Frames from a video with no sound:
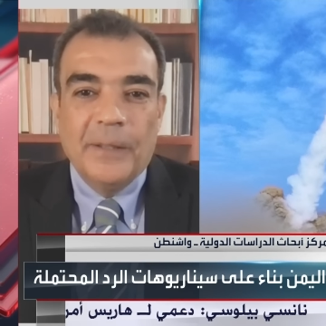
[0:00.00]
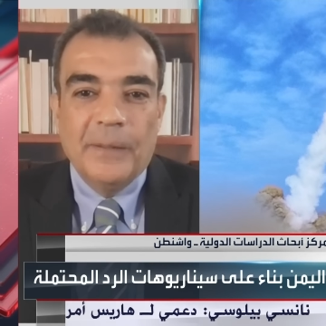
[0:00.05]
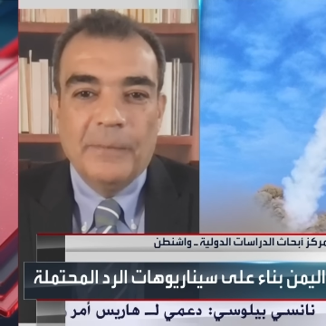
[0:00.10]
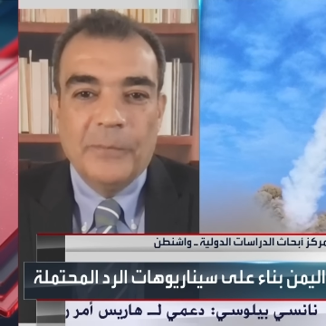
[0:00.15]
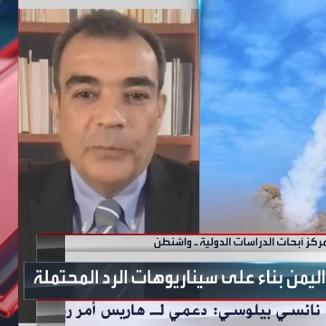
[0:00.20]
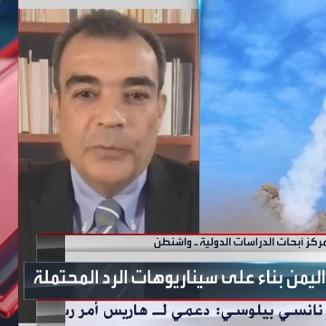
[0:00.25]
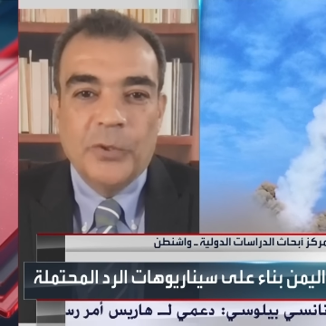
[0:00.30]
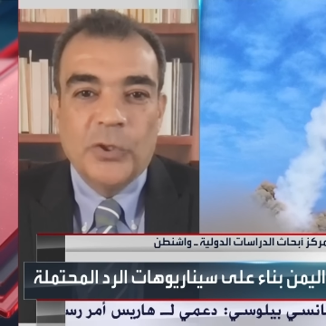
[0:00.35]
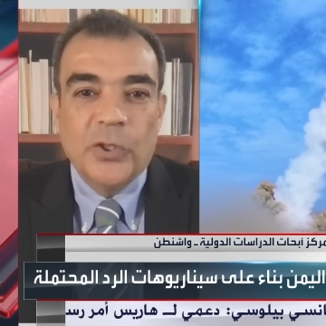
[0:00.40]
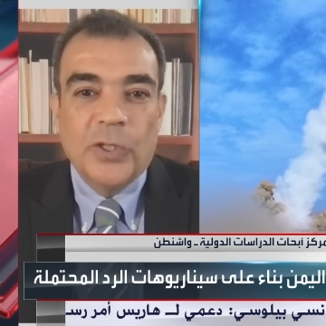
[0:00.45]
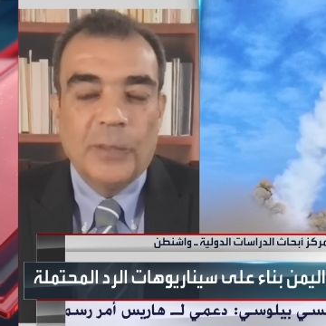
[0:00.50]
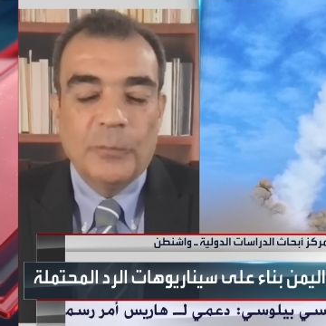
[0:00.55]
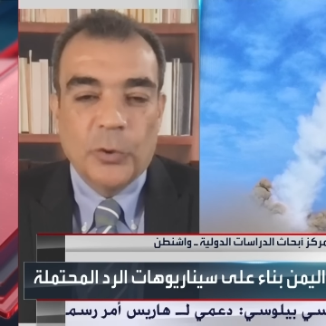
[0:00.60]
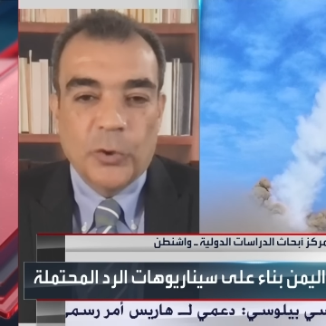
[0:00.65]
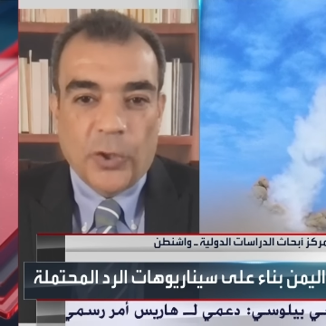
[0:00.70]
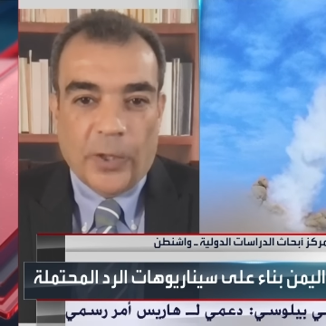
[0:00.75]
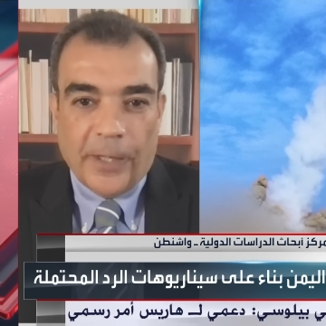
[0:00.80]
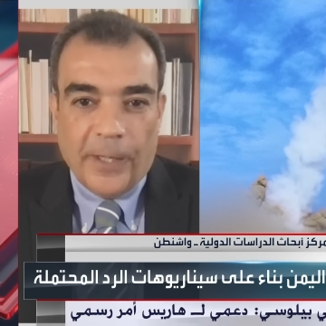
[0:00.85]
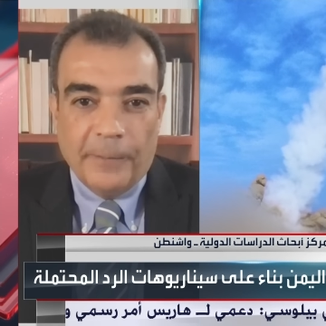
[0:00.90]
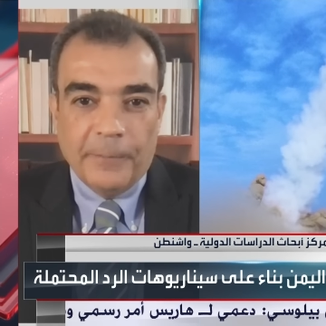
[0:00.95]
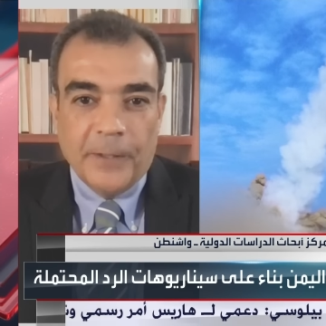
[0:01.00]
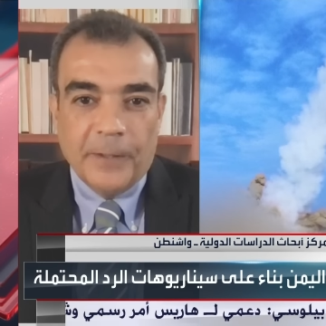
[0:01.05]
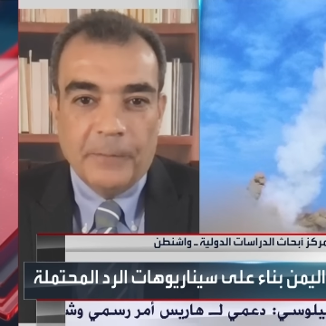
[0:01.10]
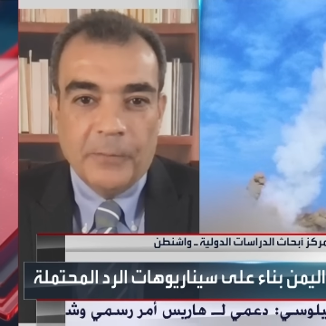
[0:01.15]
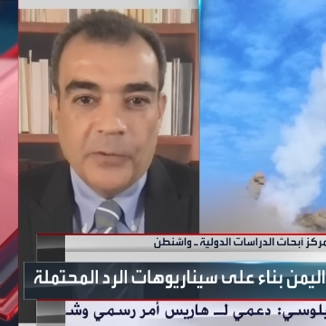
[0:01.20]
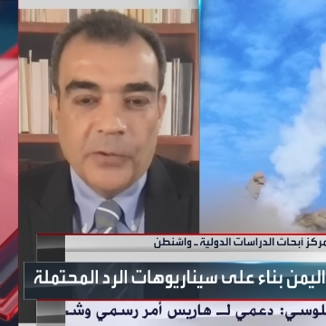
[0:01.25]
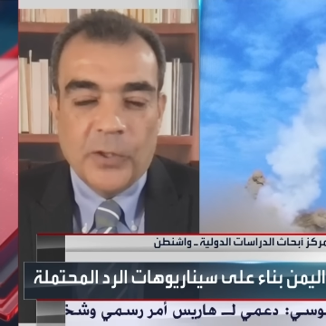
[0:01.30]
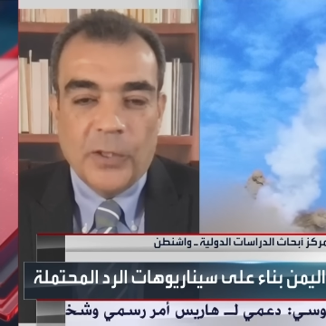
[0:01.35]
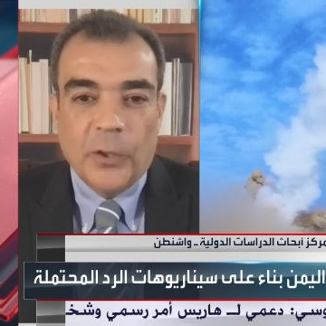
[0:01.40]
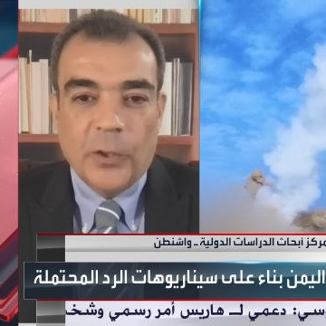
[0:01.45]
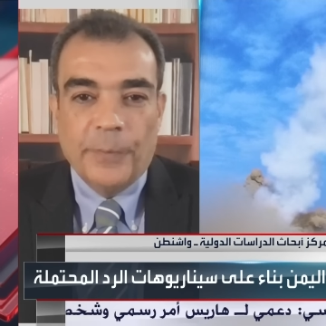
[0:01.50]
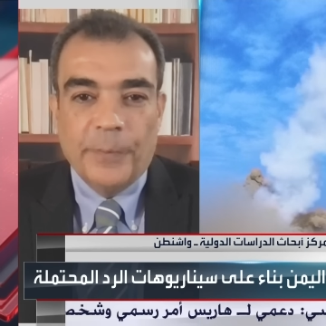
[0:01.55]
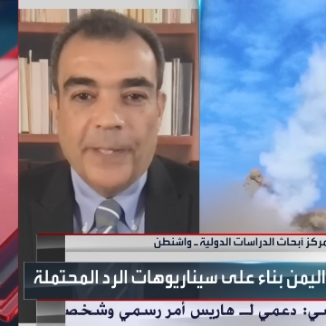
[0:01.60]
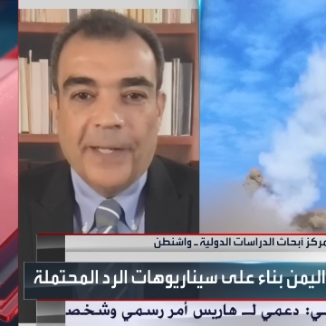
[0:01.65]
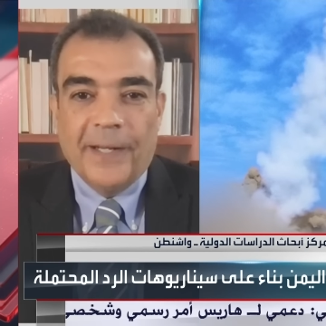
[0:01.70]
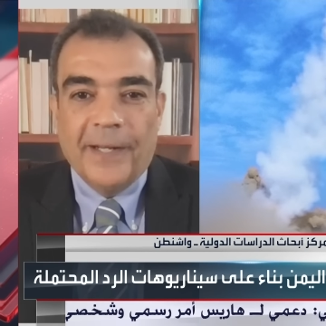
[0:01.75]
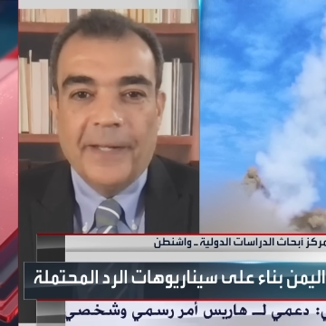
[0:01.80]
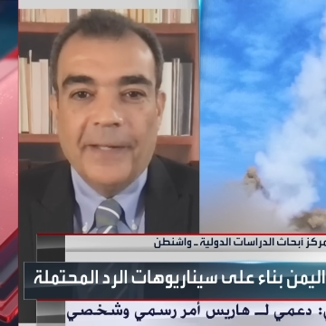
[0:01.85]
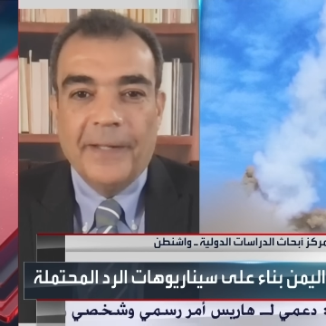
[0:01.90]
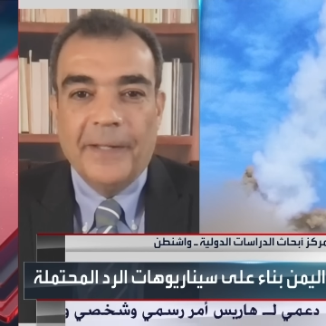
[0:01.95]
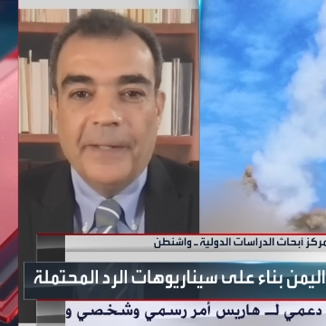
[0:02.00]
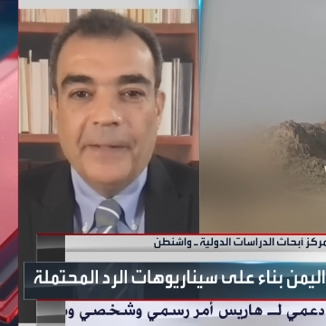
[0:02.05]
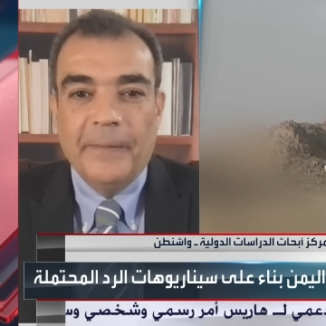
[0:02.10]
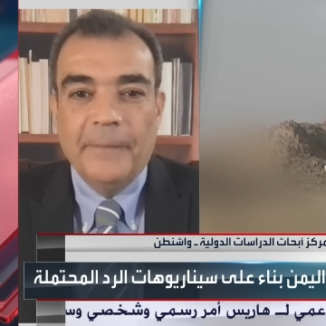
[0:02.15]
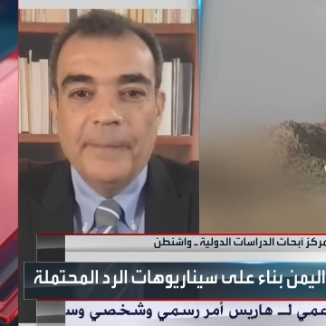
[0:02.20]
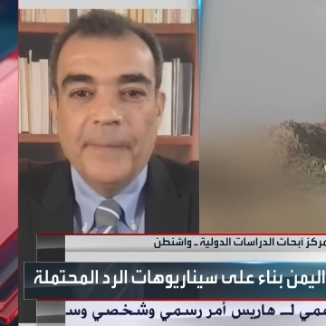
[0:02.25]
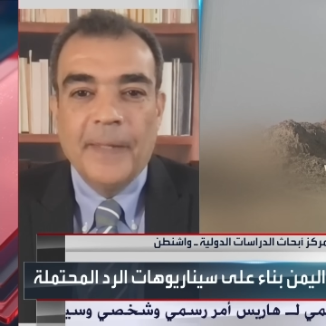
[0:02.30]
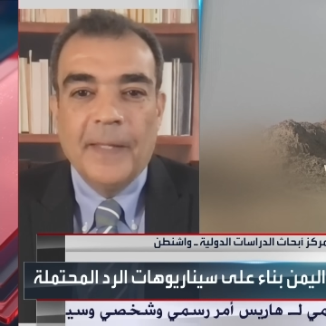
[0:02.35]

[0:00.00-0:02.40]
بشكل مترابط بشكل او باخر